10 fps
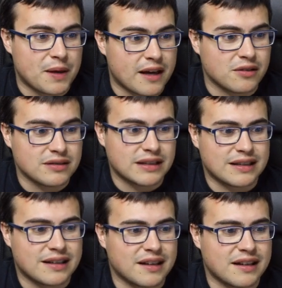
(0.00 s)
pillado.
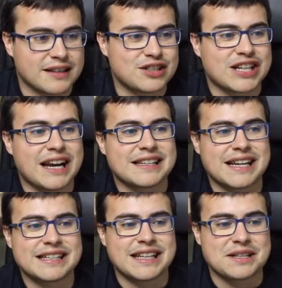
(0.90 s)
Eh, y de hecho sale,
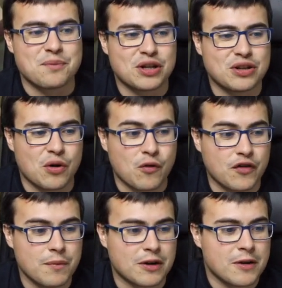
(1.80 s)
sale hasta el simbolito del
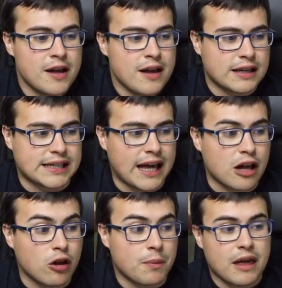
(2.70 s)
wifi, pero eh, se
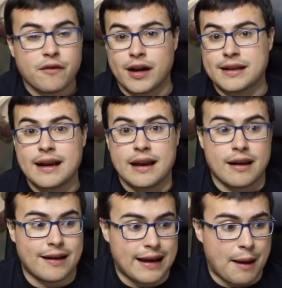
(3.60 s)
queda todo pillado. Y fíjate
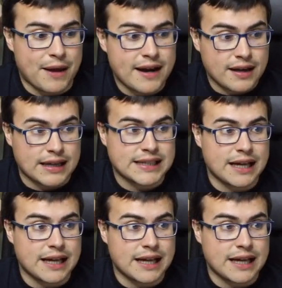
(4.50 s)
la pena que es